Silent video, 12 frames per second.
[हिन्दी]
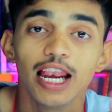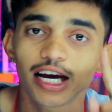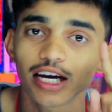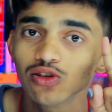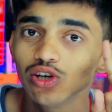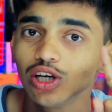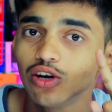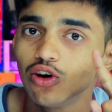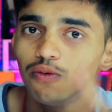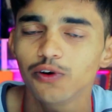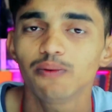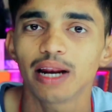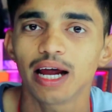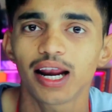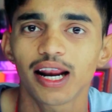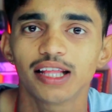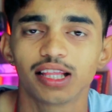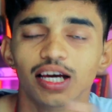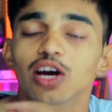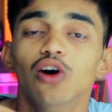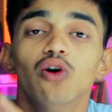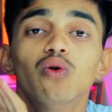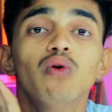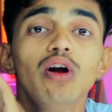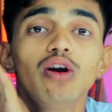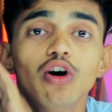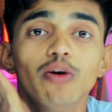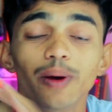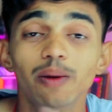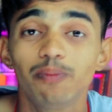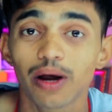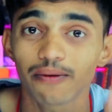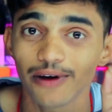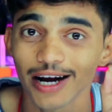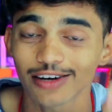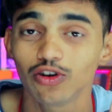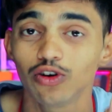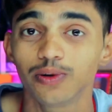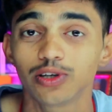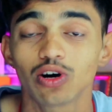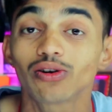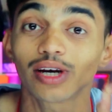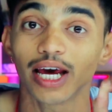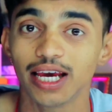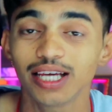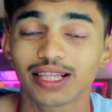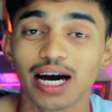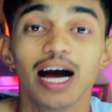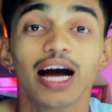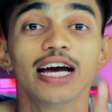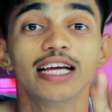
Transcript: लेकिन जो ये लोफी बना रहे थे वो लोफी परफेक्ट लोफी सॉन्ग नहीं था